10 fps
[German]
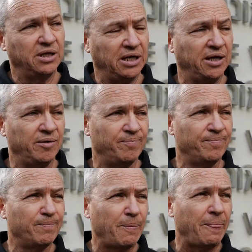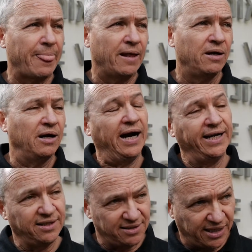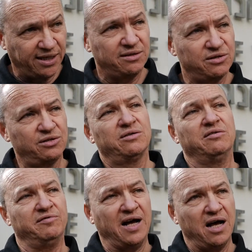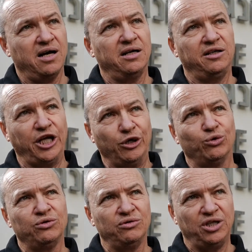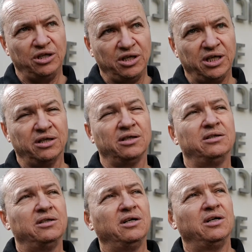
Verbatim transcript: Ähm, einerseits waren die Juden, die hier